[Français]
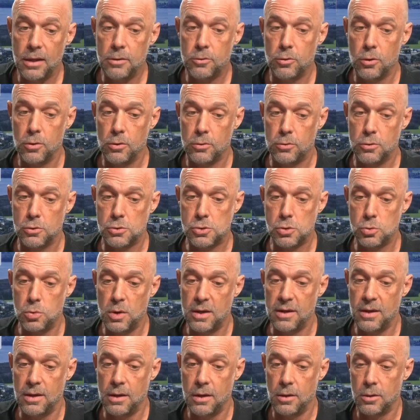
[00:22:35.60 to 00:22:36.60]
de, de
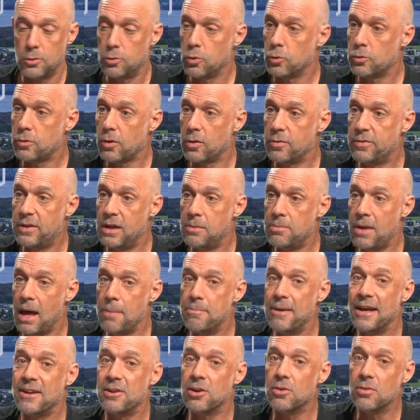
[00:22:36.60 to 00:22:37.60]
jouer d'autres films là.
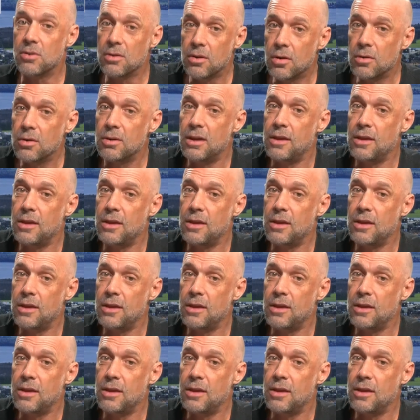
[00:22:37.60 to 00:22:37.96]
Maintenant,